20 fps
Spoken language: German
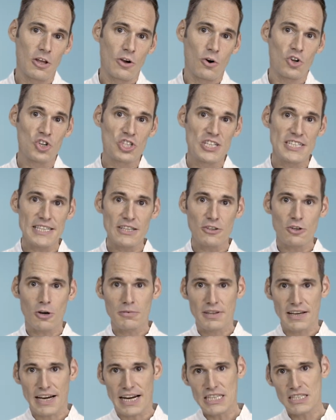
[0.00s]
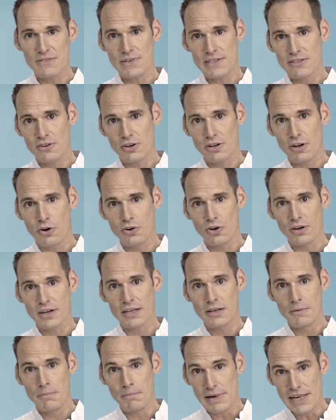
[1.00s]
Und schließlich kommen Transfettsäuren auch noch
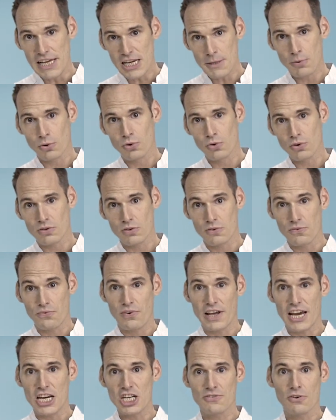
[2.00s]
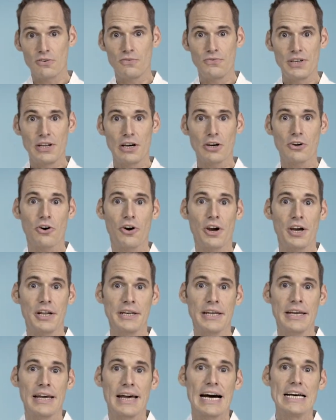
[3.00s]
in Milchprodukten und Fleisch von
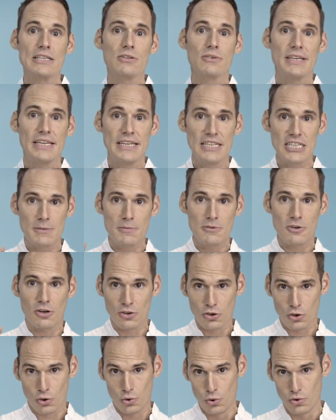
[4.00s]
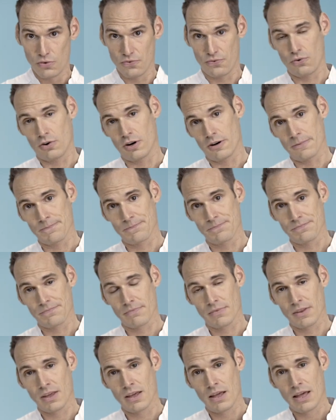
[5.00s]
Wiederkäuern, also insbesondere Kühen, vor.
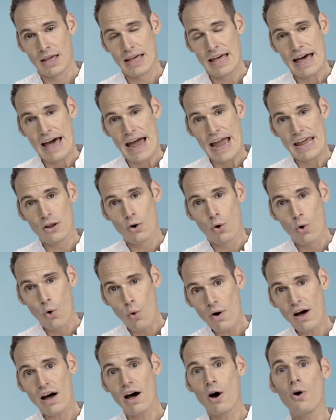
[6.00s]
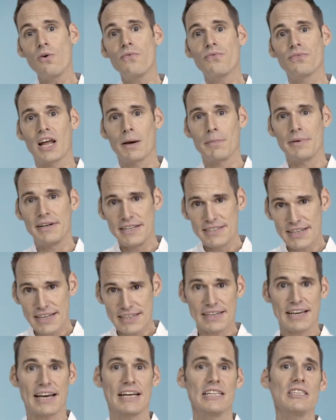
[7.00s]
Eine hohe Aufnahme
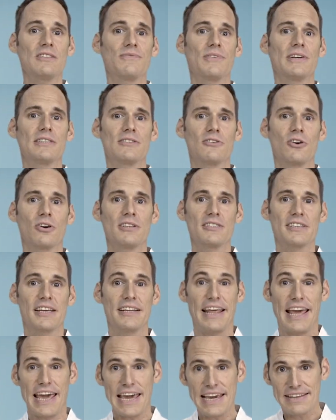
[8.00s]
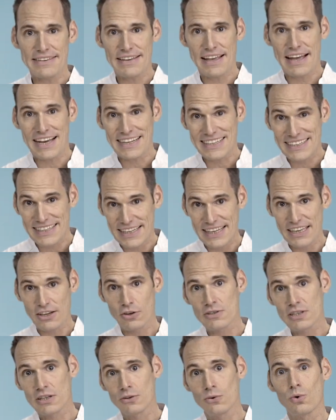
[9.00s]
dieser Transfettsäuren ist ein echter
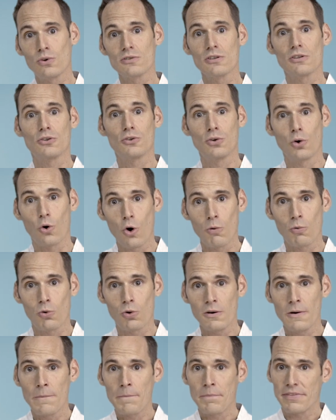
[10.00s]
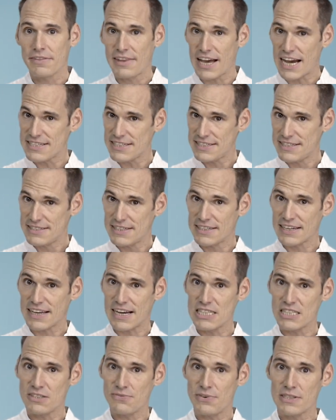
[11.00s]
Arteriosklerose-Turbo, da sich diese
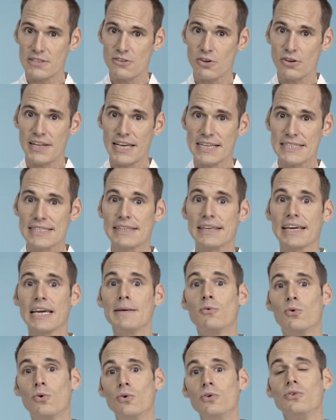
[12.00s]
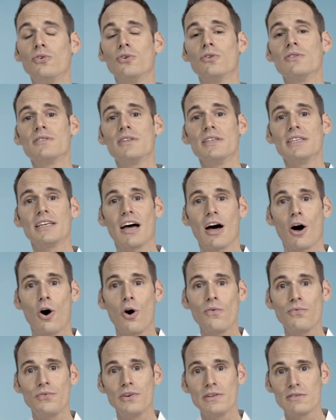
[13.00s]
Transfettsäuren extrem ungünstig
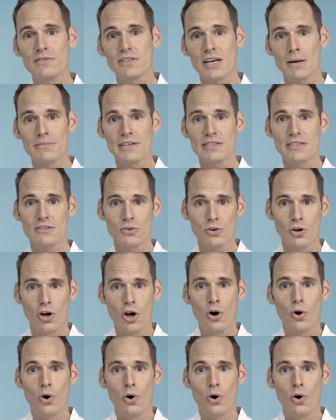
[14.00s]
auf die Zusammensetzung